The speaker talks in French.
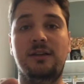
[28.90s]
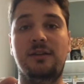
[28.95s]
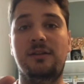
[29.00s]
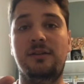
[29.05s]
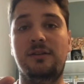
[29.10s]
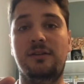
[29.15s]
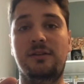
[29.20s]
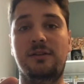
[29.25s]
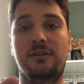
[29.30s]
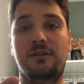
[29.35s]

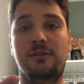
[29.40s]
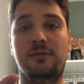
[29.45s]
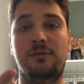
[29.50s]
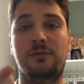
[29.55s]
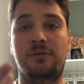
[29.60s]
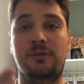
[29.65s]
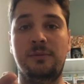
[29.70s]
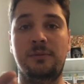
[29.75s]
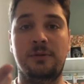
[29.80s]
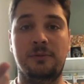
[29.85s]
euh, je
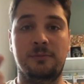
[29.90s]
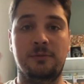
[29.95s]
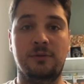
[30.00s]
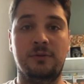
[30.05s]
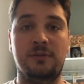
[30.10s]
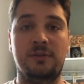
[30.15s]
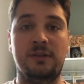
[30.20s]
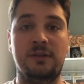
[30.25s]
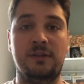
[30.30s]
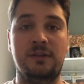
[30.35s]
filme avec mon
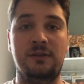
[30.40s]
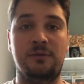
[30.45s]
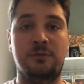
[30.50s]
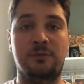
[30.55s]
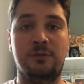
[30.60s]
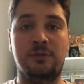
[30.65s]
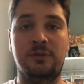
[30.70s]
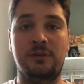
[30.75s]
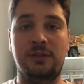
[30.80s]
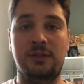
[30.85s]
ancien
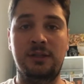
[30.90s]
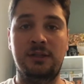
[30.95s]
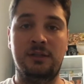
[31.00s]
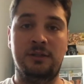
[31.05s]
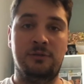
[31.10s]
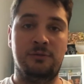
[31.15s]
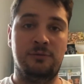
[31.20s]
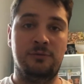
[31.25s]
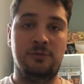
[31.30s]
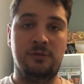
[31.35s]
téléphone et
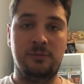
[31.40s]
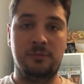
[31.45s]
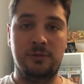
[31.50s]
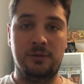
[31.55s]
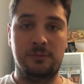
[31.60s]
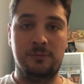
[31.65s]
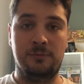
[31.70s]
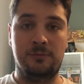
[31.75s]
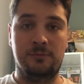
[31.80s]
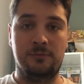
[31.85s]
là je filme
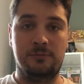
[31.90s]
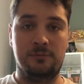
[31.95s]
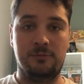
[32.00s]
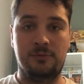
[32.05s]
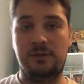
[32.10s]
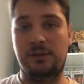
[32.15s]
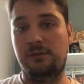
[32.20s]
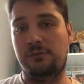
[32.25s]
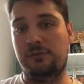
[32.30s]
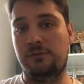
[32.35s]
avec mon
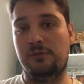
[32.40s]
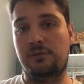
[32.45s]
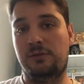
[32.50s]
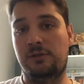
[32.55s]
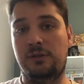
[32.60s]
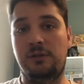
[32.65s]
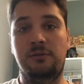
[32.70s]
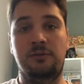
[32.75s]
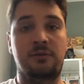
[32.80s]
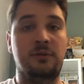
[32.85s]
téléphone
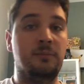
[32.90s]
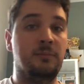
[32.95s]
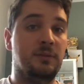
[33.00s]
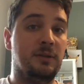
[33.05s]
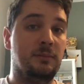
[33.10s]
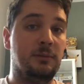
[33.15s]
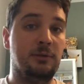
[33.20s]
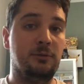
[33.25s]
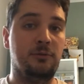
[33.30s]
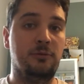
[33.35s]
qui filme
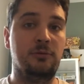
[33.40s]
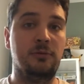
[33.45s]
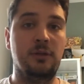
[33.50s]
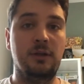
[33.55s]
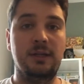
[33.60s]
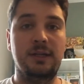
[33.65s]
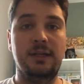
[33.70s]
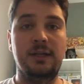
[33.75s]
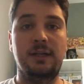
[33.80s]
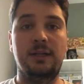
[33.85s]
d'habitude,
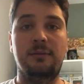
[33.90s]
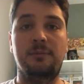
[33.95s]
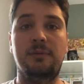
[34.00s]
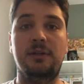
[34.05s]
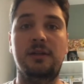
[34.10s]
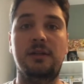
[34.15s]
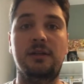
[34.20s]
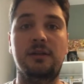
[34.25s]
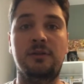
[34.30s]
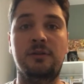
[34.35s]

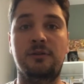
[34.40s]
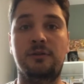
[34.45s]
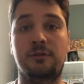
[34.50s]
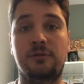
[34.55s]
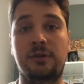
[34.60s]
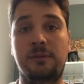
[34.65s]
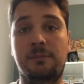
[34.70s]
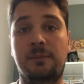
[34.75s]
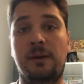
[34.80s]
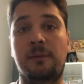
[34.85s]
mais euh, je
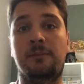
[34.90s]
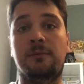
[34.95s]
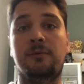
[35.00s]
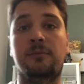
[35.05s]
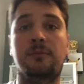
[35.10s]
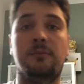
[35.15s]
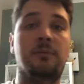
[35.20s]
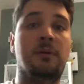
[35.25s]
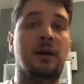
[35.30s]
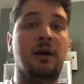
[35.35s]
n'ai pas
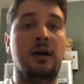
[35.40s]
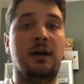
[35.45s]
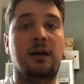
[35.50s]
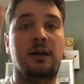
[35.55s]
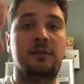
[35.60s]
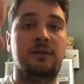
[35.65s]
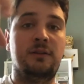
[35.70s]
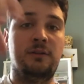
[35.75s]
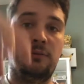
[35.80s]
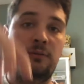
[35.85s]
mon bras
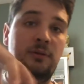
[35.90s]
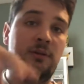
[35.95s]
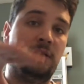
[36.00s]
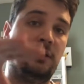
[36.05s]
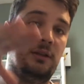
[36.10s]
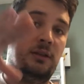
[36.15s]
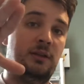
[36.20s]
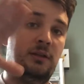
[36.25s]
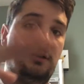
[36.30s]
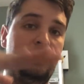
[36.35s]

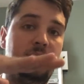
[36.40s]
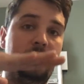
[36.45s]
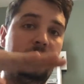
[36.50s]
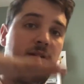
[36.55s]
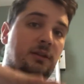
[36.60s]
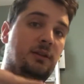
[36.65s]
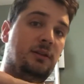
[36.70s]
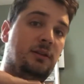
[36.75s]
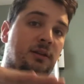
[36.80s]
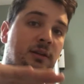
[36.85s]
articulé
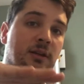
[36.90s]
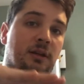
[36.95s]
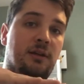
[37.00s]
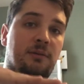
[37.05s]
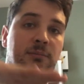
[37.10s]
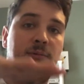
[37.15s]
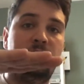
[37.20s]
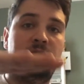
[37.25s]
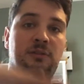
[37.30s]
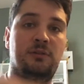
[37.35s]
la
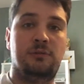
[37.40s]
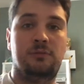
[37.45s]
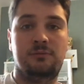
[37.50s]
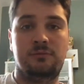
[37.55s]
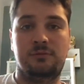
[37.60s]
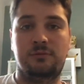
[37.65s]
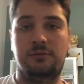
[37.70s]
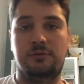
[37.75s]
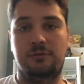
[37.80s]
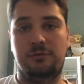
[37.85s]
position
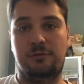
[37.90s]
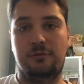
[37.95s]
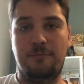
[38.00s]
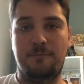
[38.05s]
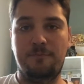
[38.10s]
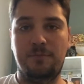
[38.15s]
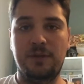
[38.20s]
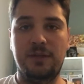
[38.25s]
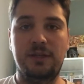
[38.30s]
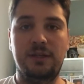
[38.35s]

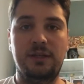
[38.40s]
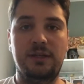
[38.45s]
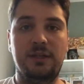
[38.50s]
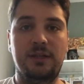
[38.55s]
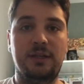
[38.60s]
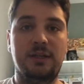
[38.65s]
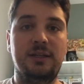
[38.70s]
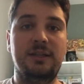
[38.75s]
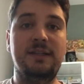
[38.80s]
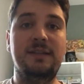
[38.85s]
euh,
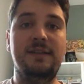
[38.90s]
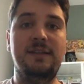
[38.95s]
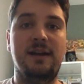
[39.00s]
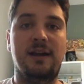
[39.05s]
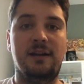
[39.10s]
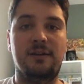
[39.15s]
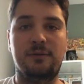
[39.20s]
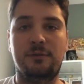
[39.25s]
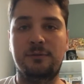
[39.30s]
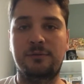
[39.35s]

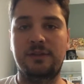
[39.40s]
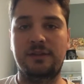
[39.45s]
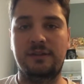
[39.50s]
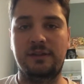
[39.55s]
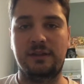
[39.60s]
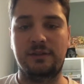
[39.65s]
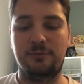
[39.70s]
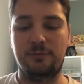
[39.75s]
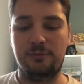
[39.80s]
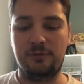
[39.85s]
idéale, on va
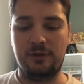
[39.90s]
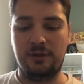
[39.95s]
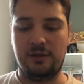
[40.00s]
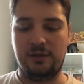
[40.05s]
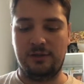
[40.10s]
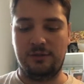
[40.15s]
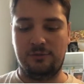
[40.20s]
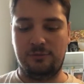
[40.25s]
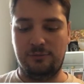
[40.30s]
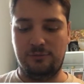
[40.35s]
dire. Donc
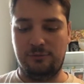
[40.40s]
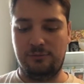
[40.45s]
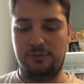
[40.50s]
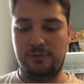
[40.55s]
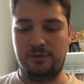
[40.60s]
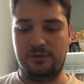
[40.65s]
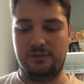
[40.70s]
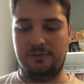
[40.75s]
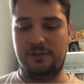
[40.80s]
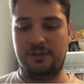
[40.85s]
là je
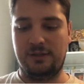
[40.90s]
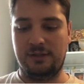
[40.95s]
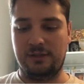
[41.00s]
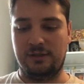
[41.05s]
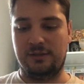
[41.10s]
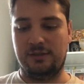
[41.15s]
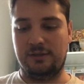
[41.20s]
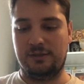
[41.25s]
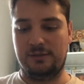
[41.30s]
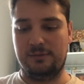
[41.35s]
suis avec
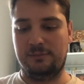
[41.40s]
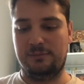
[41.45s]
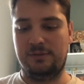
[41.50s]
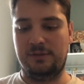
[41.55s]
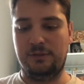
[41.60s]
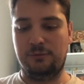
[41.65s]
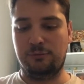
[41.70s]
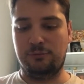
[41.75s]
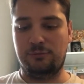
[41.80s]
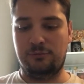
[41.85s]
un
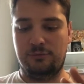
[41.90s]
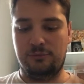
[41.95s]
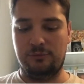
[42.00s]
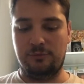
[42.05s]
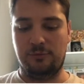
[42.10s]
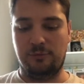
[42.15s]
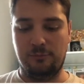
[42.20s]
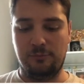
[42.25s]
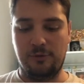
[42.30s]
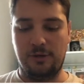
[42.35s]
petit truc
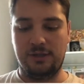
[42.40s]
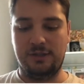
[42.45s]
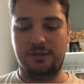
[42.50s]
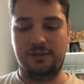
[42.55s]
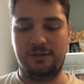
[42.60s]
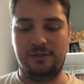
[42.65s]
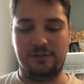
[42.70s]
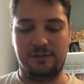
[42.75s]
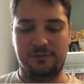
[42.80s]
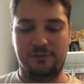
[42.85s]
en bois
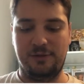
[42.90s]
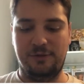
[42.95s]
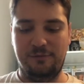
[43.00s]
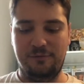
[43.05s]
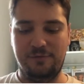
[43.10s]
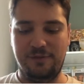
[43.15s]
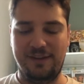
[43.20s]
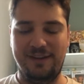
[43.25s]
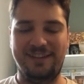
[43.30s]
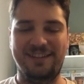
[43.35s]
qui tient vite
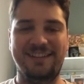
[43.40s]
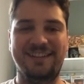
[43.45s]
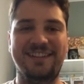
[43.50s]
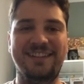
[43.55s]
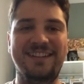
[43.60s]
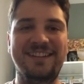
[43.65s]
fait,